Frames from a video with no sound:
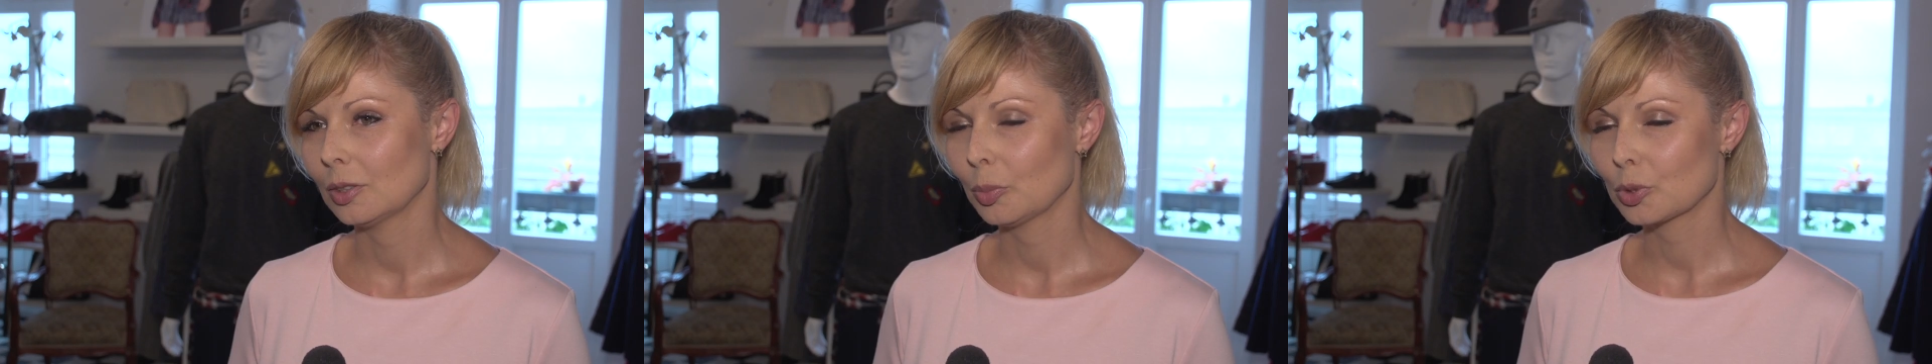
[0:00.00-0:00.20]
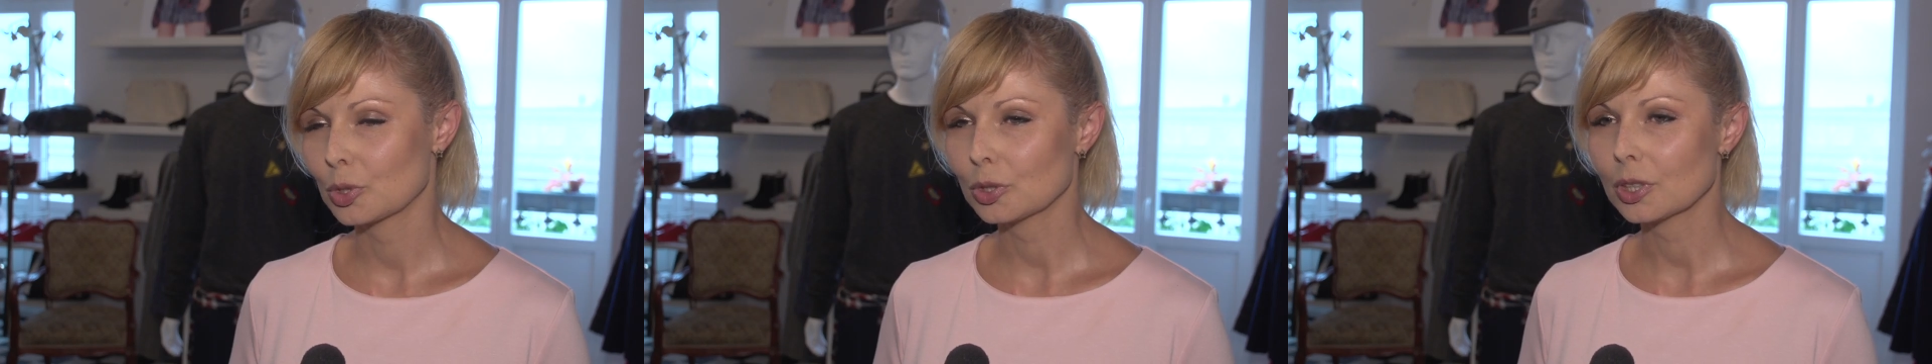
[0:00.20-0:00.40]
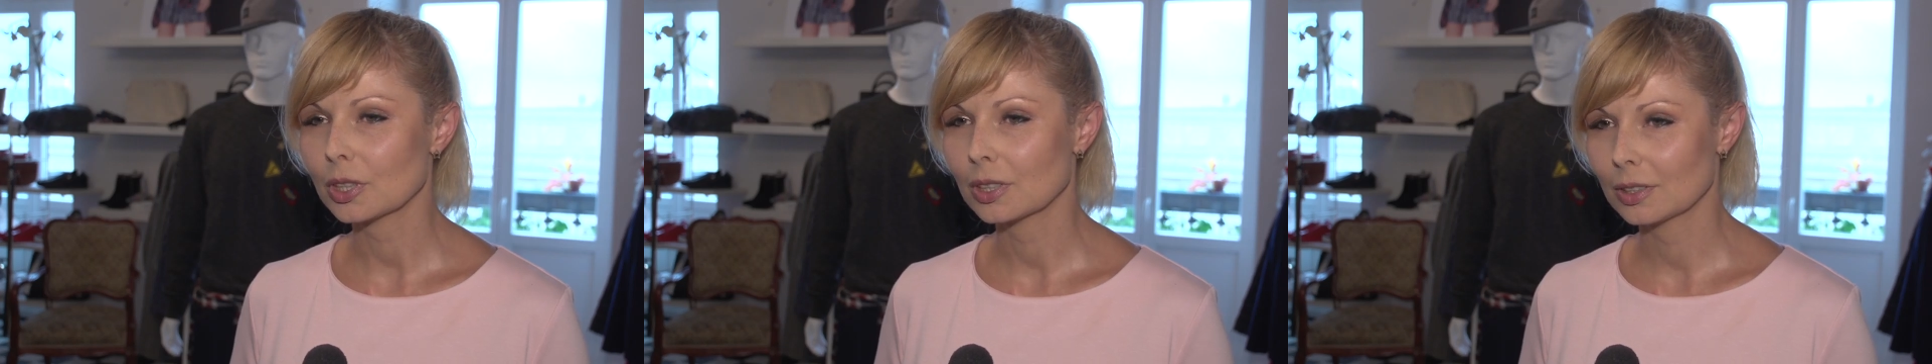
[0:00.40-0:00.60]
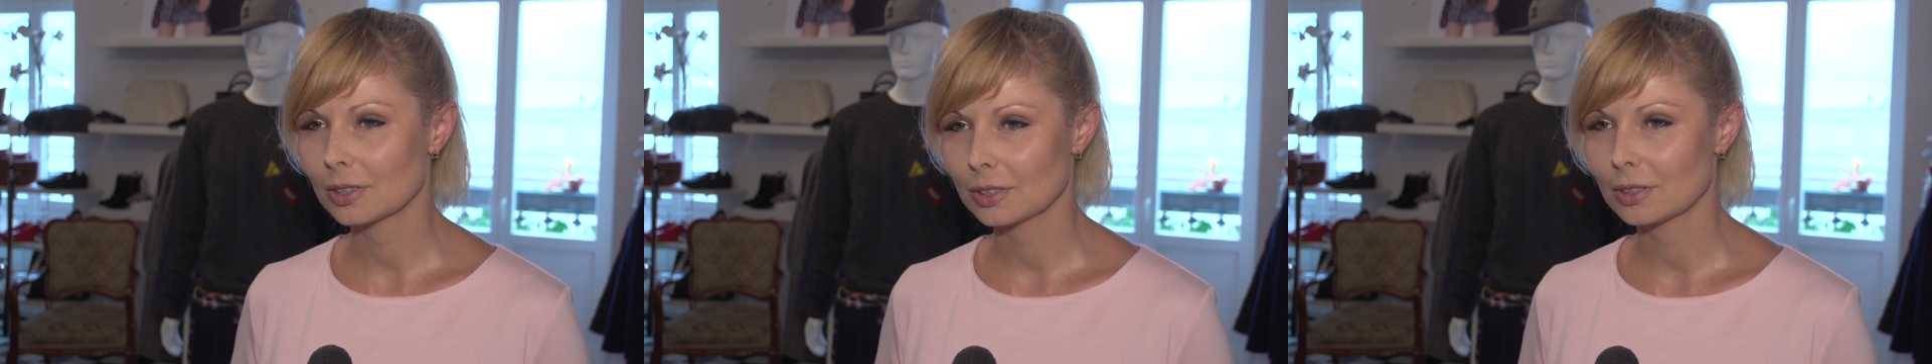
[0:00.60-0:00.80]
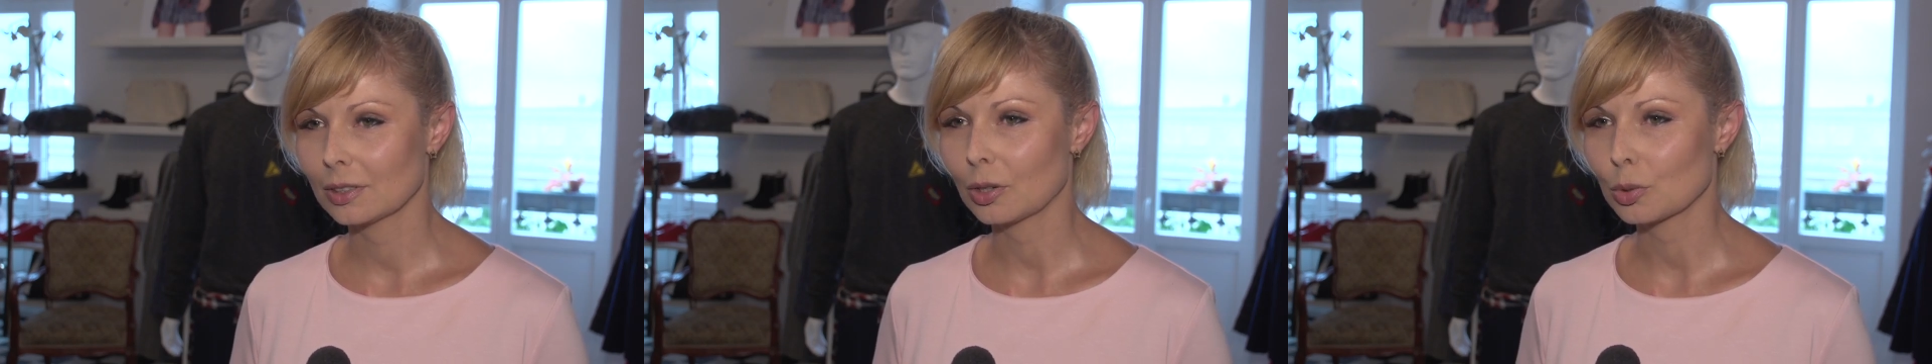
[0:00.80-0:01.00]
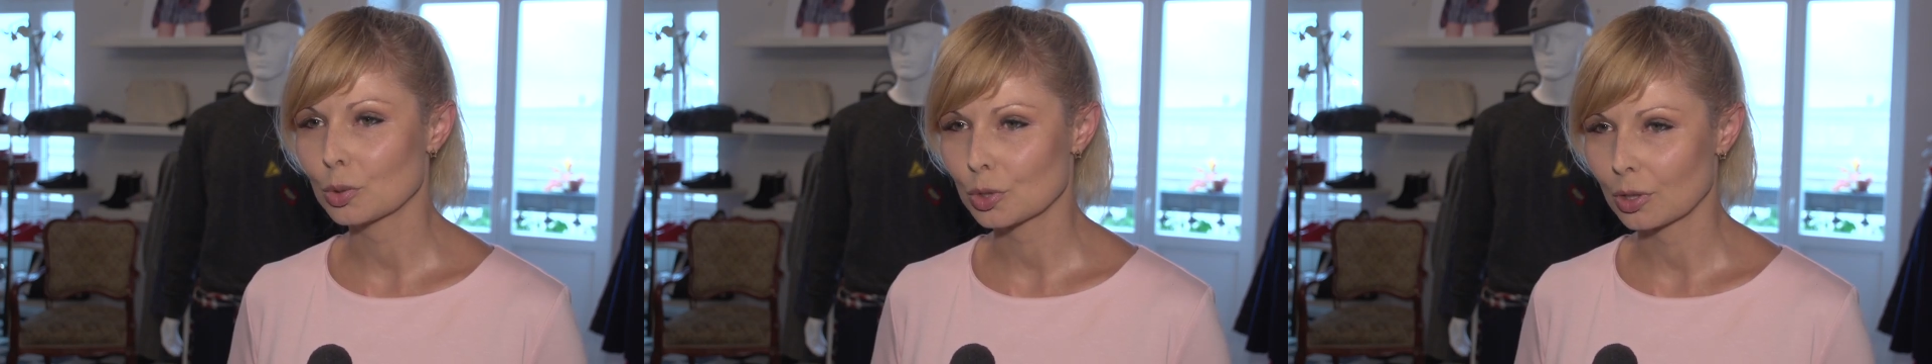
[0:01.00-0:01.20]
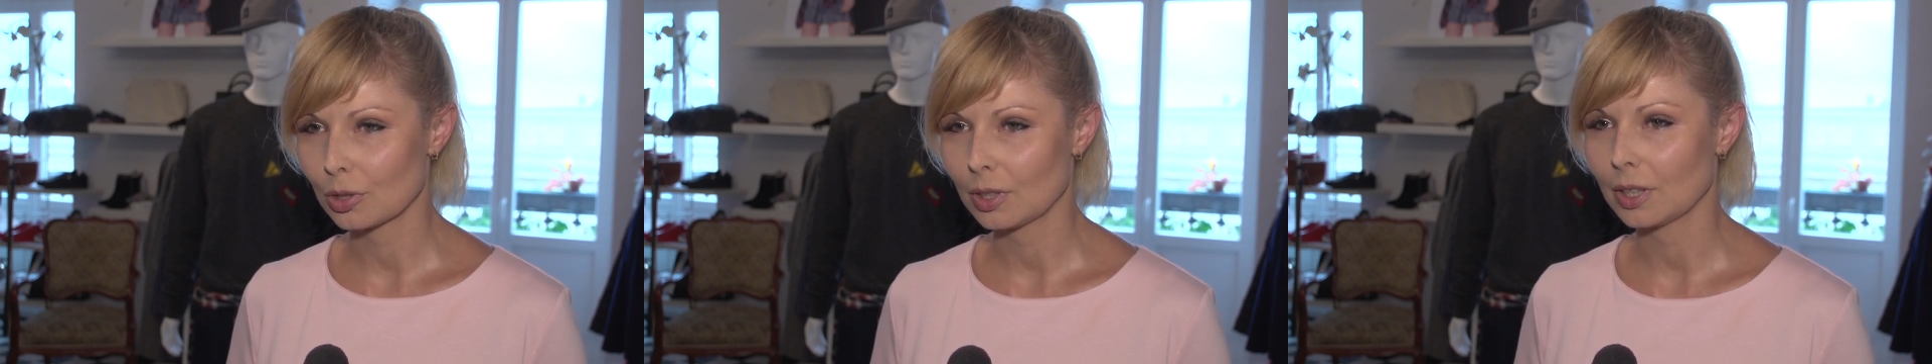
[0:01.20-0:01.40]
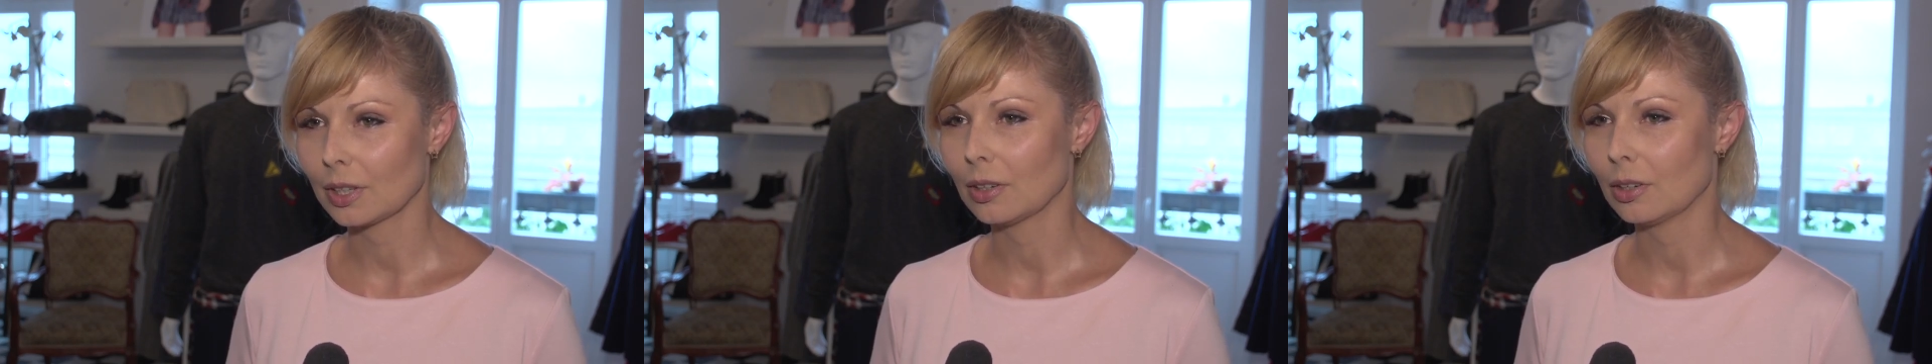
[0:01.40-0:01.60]
No, początek e, roku
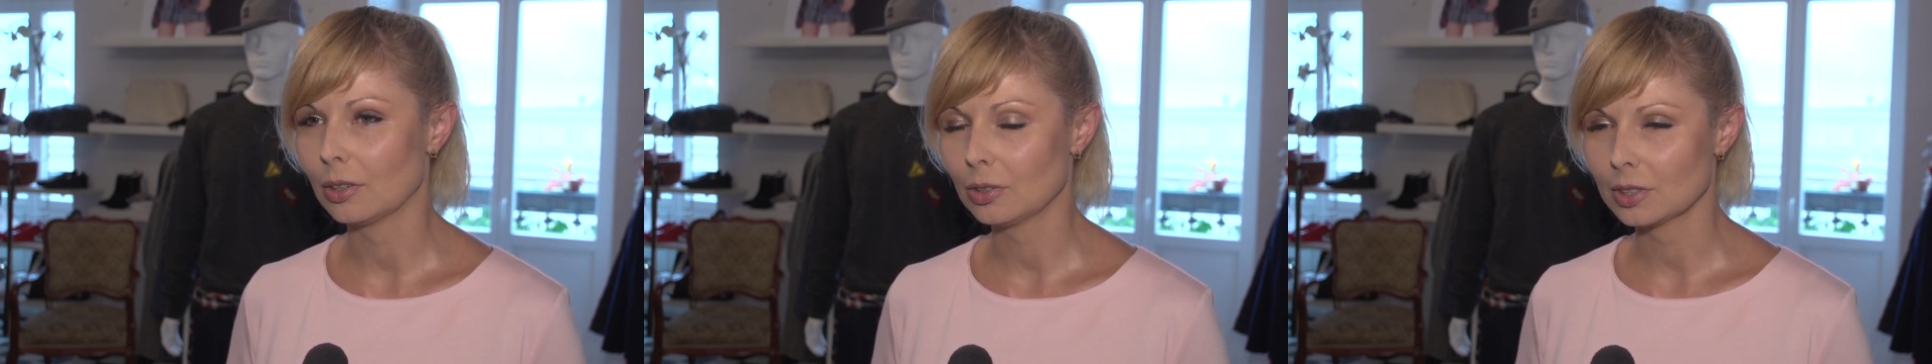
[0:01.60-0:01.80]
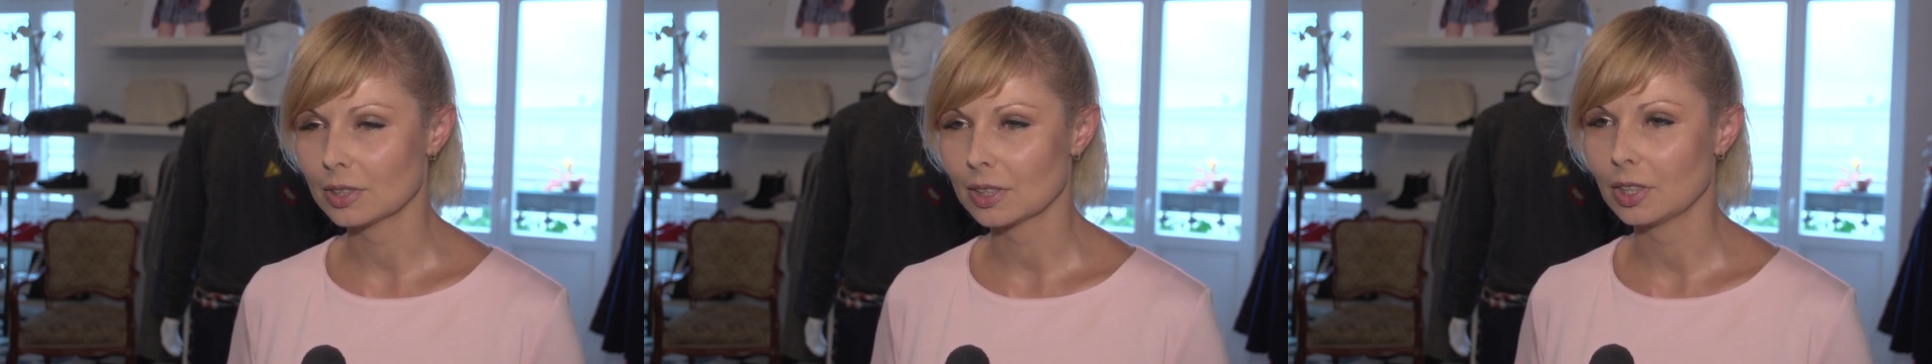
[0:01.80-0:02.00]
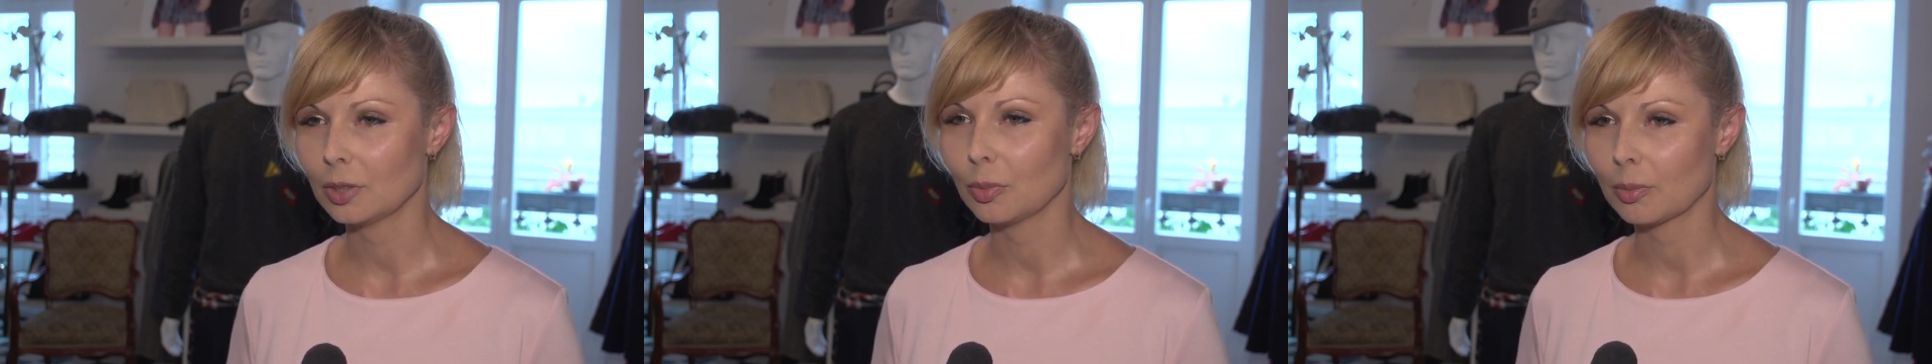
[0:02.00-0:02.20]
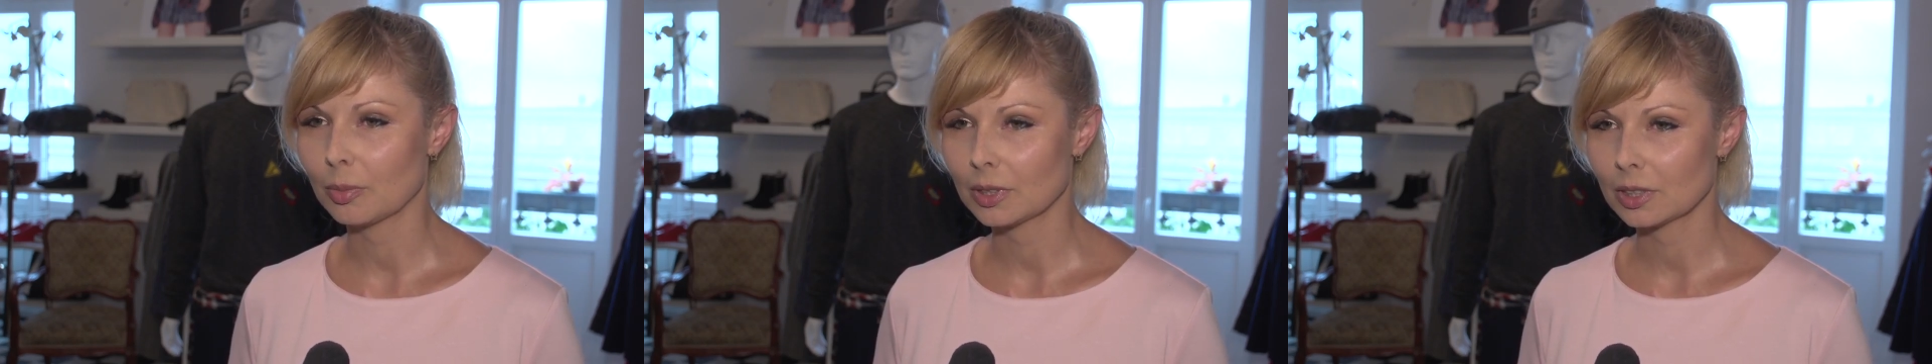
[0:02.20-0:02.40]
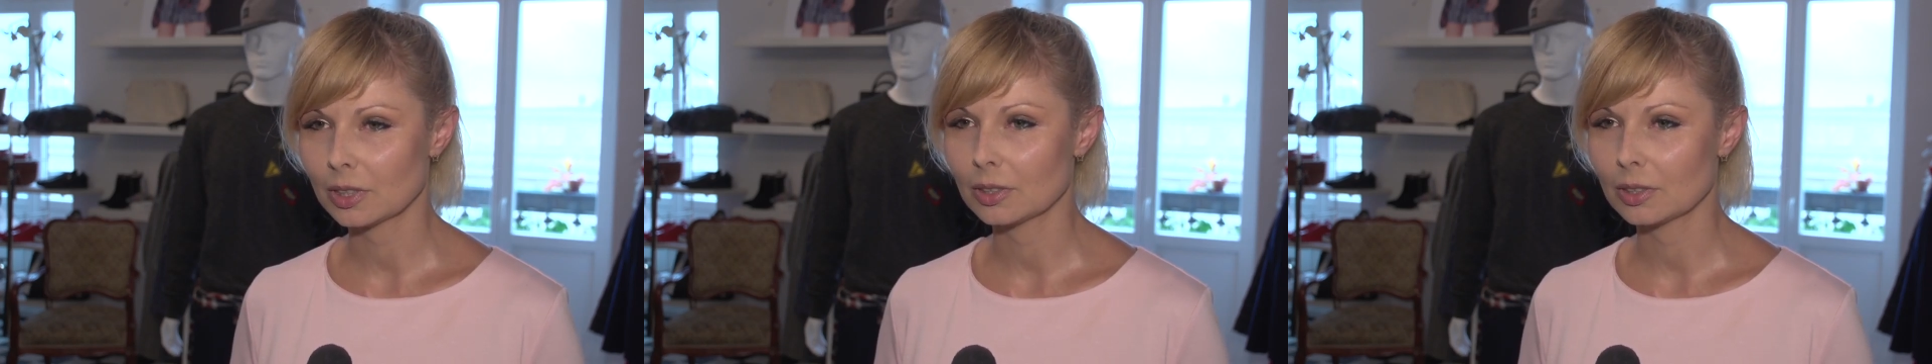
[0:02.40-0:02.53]
szkolnego to jest taki moment,